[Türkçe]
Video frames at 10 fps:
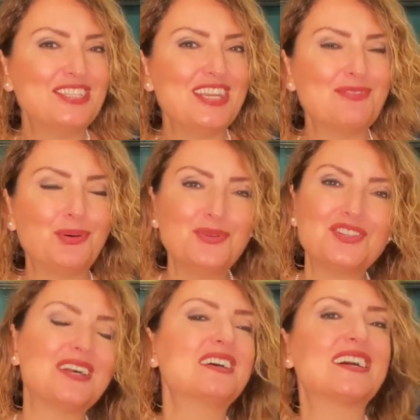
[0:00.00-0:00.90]
ev
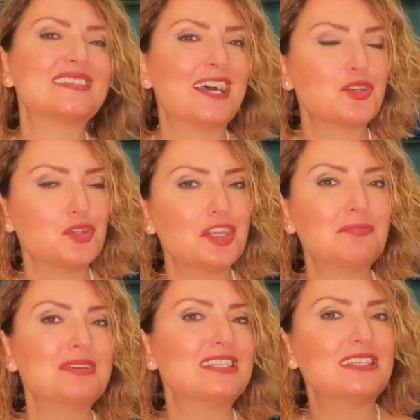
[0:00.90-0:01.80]
olunca
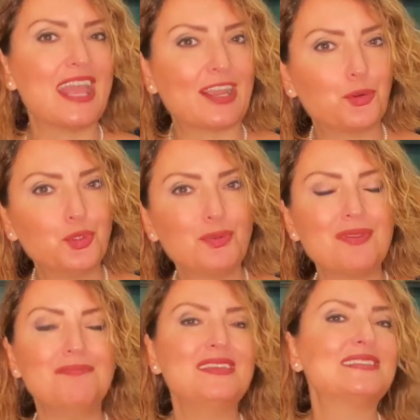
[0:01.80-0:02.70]
kazançlarımız
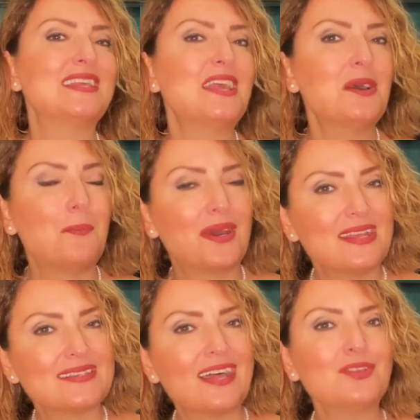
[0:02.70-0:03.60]
ekonomimiz
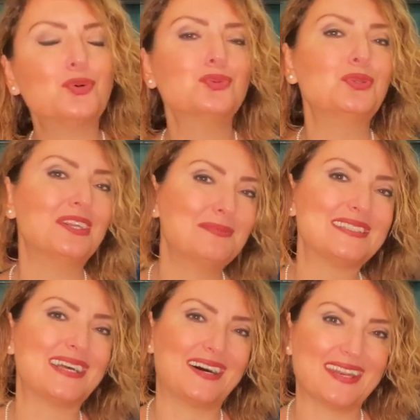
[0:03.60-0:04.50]
parasal
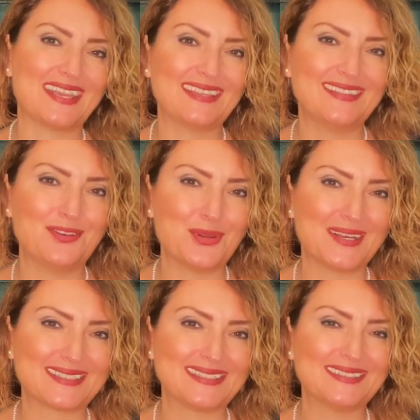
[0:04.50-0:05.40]
konularımız da hareketleniyor
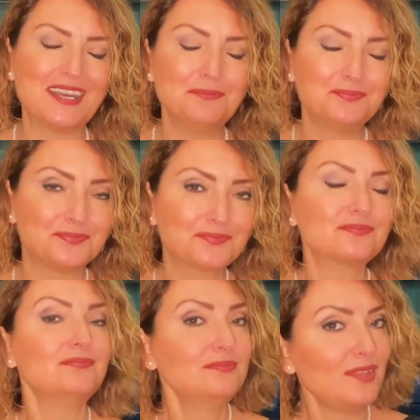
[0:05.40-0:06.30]
aslında
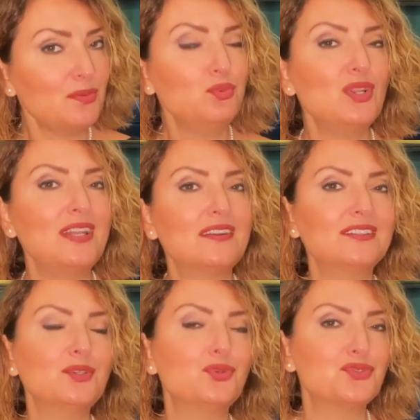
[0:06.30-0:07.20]

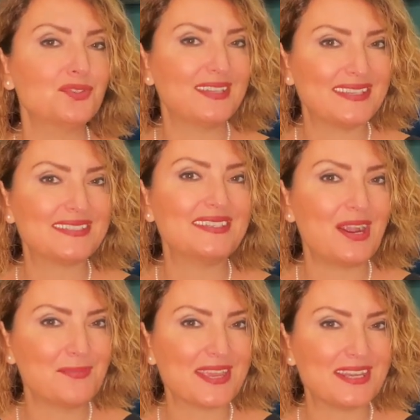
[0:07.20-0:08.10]
Buralarda da güçlü
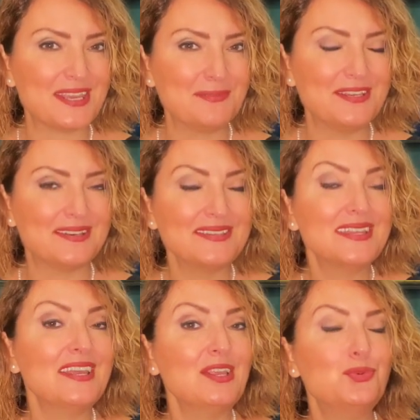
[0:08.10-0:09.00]
tesirler bekleyebiliriz.
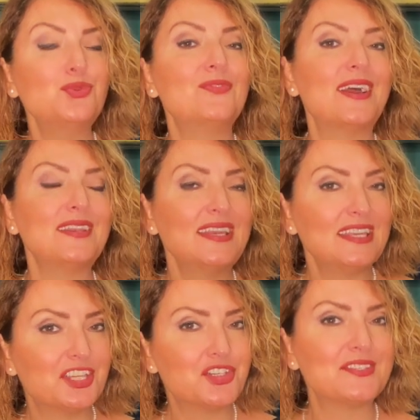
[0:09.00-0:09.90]
Lütfen
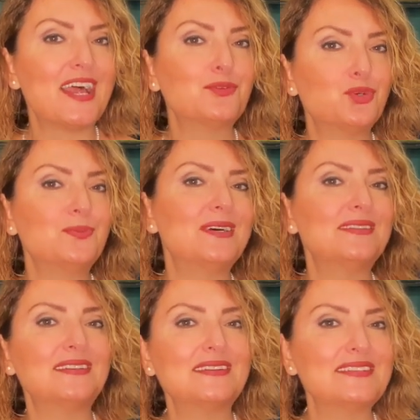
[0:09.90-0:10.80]
kişisel doğum
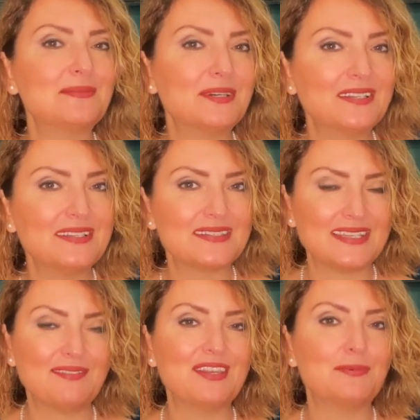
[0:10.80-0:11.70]
haritalarınıza bakınız
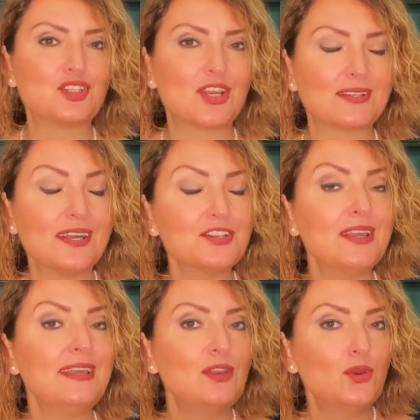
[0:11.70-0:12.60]
sevgili Başaklar.
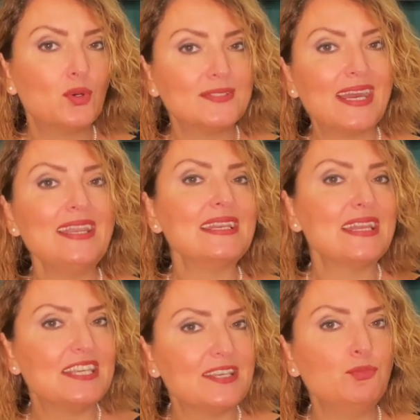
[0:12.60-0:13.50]
Özellikle
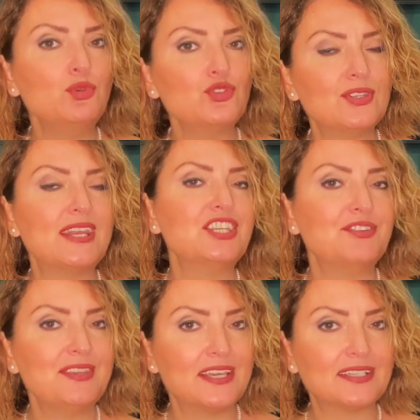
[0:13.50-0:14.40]
23
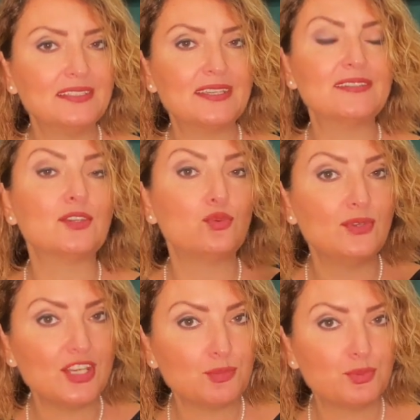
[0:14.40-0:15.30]
derece ve yakınlarında
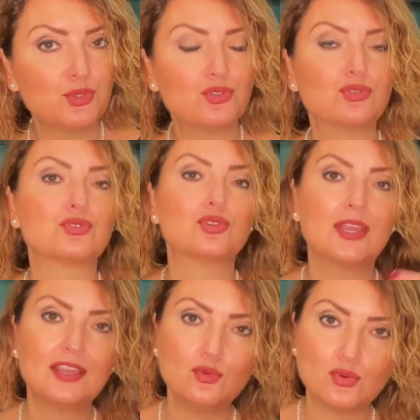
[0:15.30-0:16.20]
Güneş burcunuz,
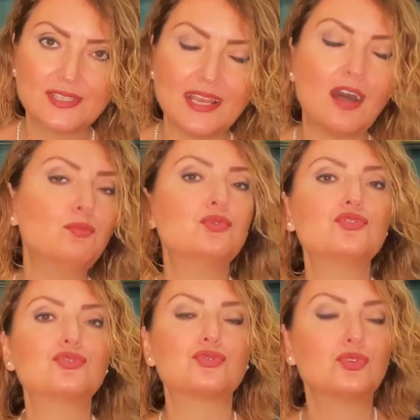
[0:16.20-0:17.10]
yükselen
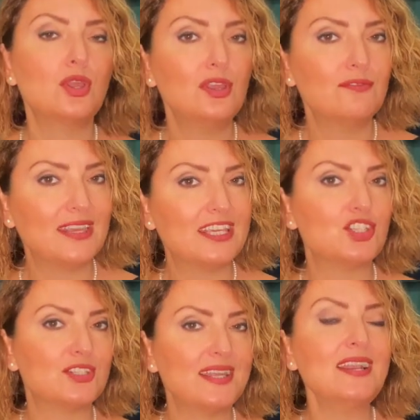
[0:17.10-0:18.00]
burcunuz ve
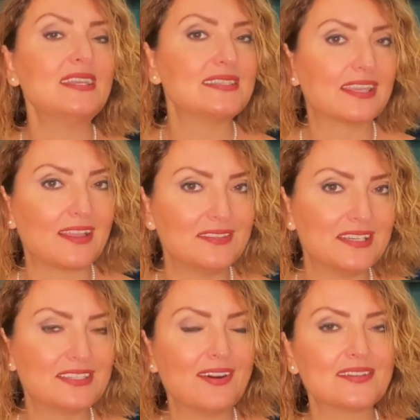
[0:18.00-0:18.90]
kişisel
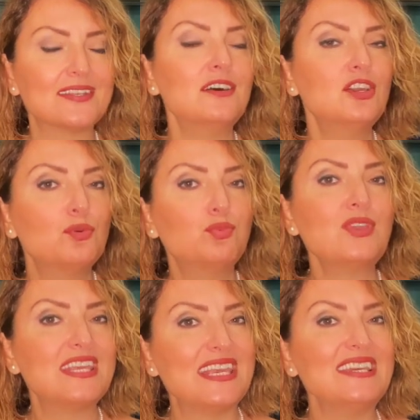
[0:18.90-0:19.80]
gezegenleriniz varsa bu
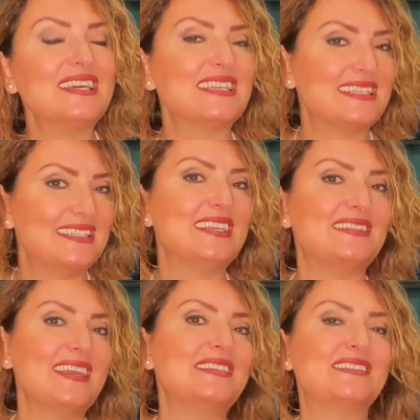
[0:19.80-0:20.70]
yeni ayın size
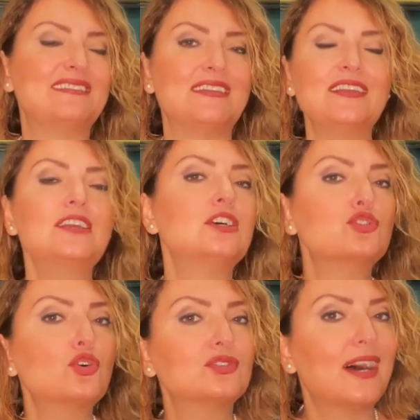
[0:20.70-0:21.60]
tesirleri
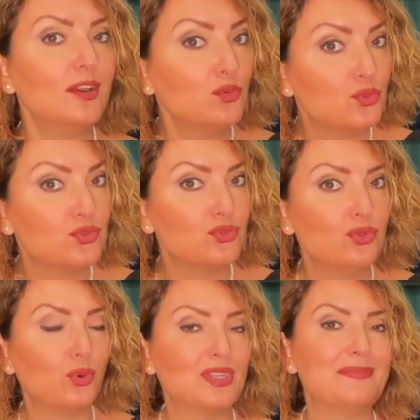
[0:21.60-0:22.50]
çok daha
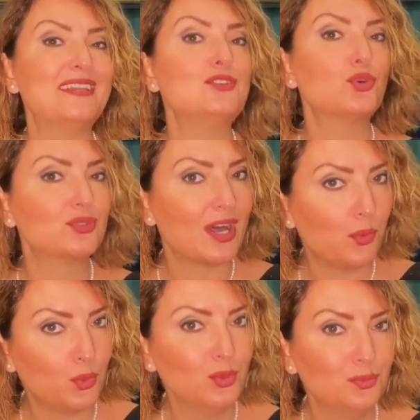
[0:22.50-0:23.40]
güçlü olabilir, çok
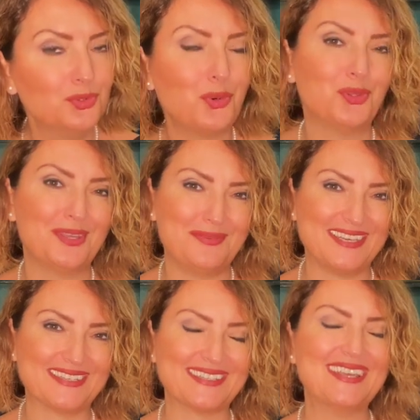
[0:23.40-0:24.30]
daha olumlu
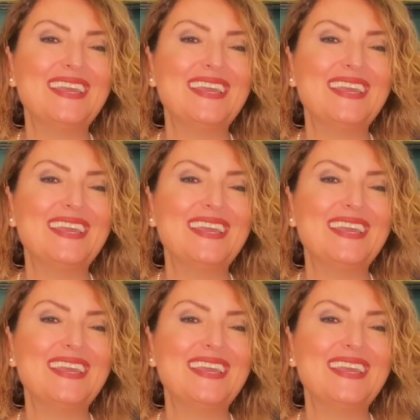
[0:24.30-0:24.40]
olabilir.